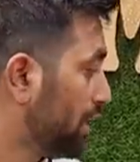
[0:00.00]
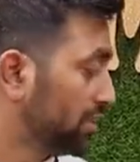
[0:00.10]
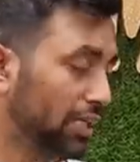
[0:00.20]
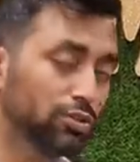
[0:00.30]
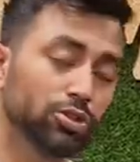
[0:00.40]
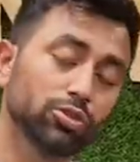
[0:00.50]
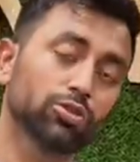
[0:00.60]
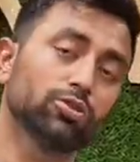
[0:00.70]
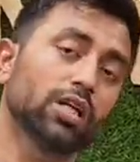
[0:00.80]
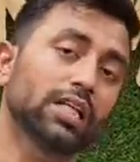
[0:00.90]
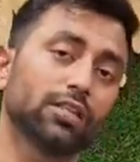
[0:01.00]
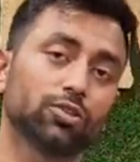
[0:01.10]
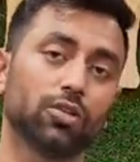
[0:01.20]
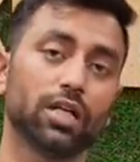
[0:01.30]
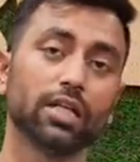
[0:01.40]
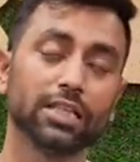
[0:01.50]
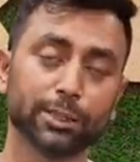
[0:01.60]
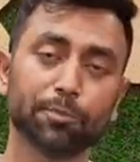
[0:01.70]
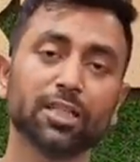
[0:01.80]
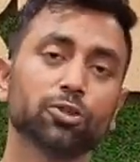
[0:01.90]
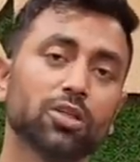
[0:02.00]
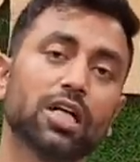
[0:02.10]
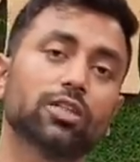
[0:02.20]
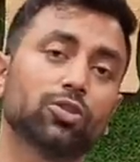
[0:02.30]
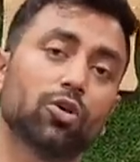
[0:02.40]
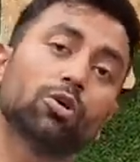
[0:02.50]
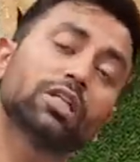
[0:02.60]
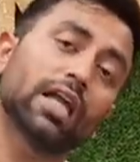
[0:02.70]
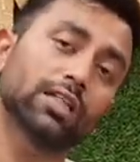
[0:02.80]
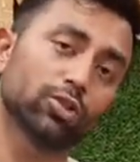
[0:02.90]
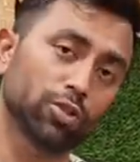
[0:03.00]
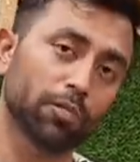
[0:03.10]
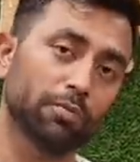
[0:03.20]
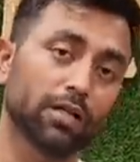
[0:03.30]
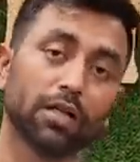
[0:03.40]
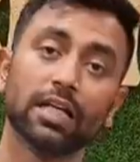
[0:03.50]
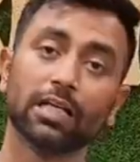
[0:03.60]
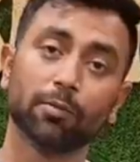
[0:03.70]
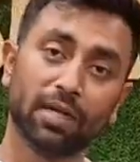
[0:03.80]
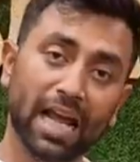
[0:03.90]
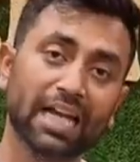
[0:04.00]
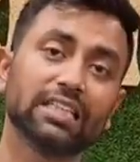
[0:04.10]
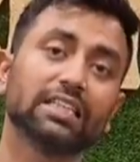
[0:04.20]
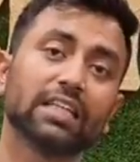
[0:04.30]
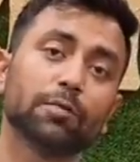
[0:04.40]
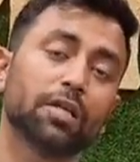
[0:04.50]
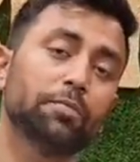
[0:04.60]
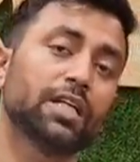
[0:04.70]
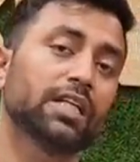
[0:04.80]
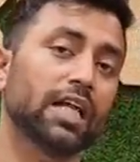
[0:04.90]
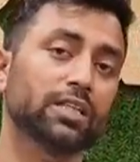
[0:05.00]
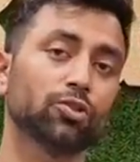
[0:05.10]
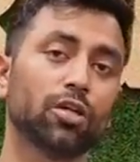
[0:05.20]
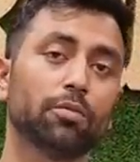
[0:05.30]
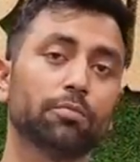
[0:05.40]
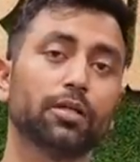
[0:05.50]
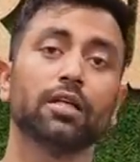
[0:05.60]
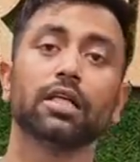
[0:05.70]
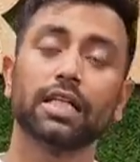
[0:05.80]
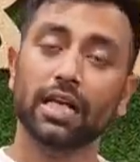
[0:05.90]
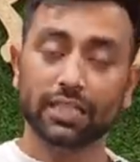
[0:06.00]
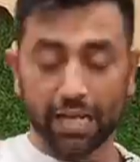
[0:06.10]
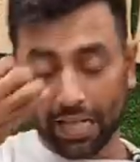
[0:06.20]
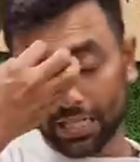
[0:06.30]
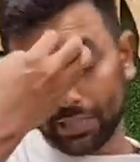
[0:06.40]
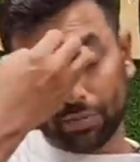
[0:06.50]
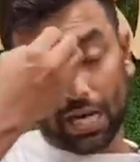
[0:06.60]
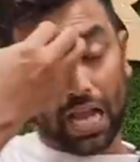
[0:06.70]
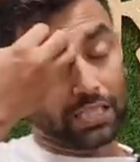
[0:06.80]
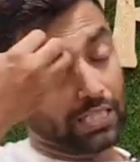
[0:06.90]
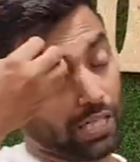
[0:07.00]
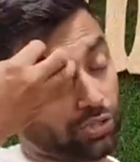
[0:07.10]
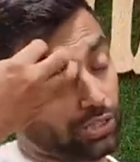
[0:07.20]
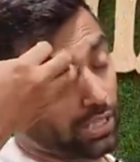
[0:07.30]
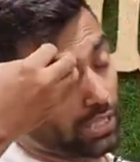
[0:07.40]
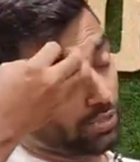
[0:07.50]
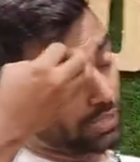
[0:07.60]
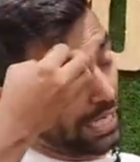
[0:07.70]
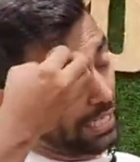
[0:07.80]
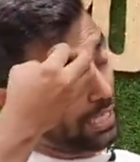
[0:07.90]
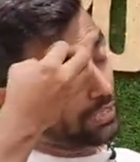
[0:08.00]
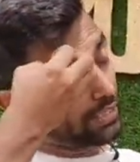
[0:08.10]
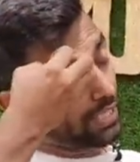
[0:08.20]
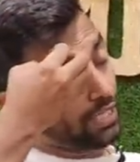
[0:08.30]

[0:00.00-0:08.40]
জার্জসি সুতার কাজ করা স্প্রিং সুতার কাজ করা ওই কালেকশনটাও পাবেন ইভেন এক হাজার টাকার বেলভেটের কালেকশনগুলো পাবেন ইভেন আরেকটা হচ্ছে ইন্ডিয়ান যে